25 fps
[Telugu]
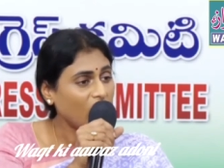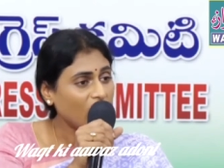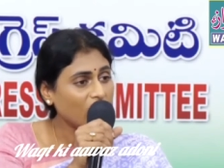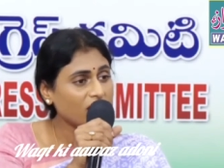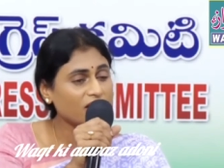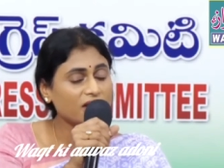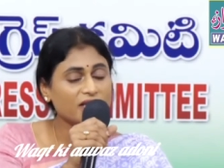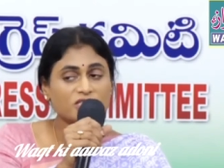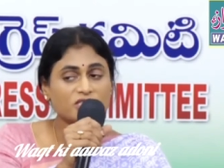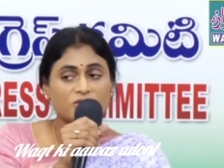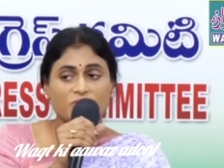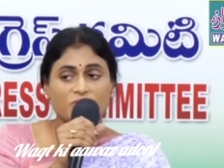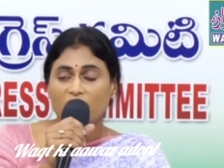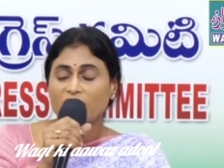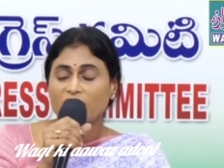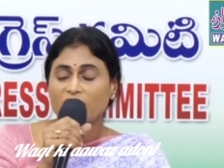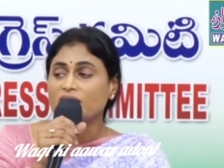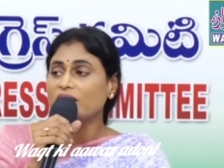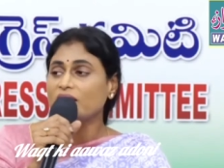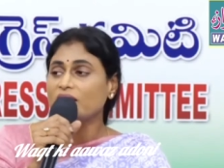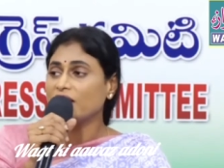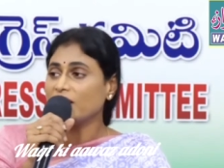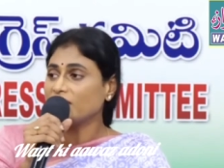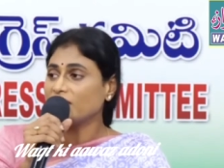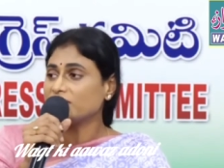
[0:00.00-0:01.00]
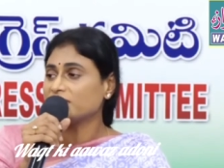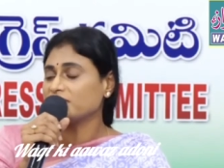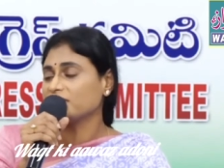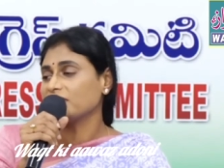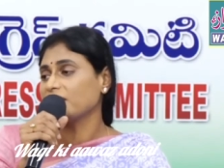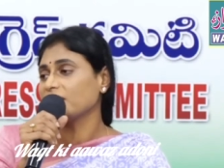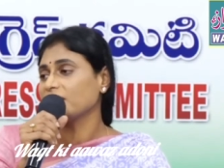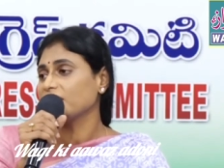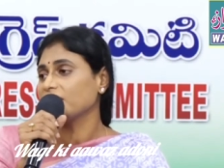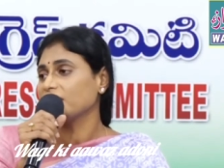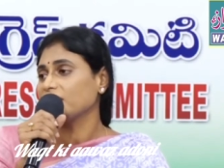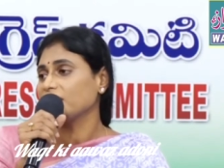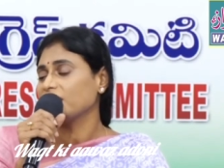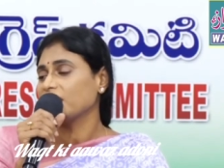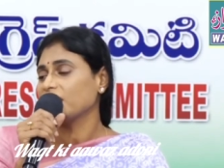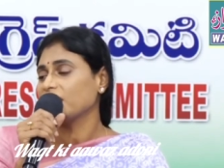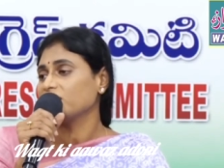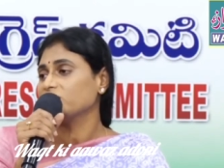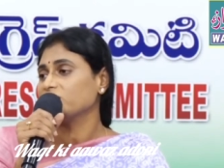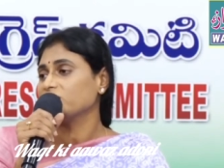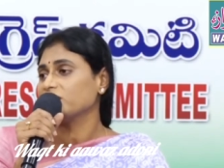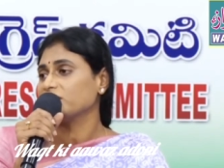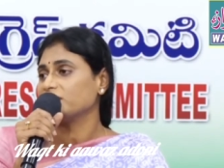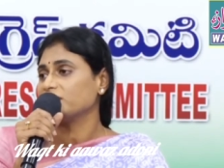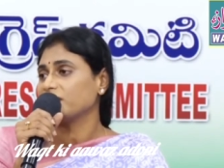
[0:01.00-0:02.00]
కాంగ్రెస్ మ్యాన్ గా రాజశేఖర రెడ్డి
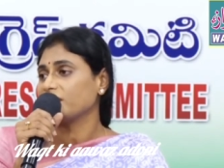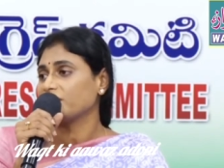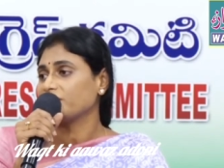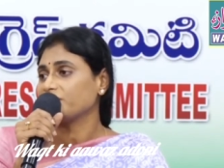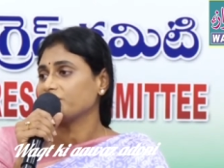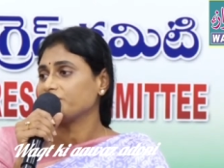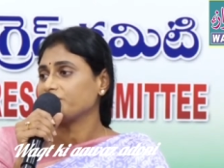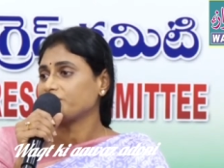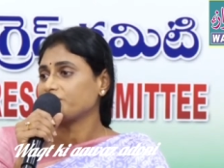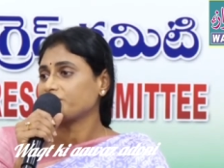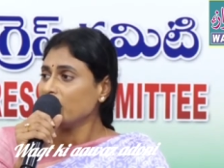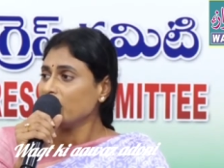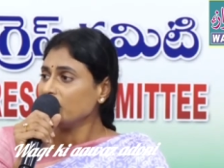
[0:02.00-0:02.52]
గారు చేశారు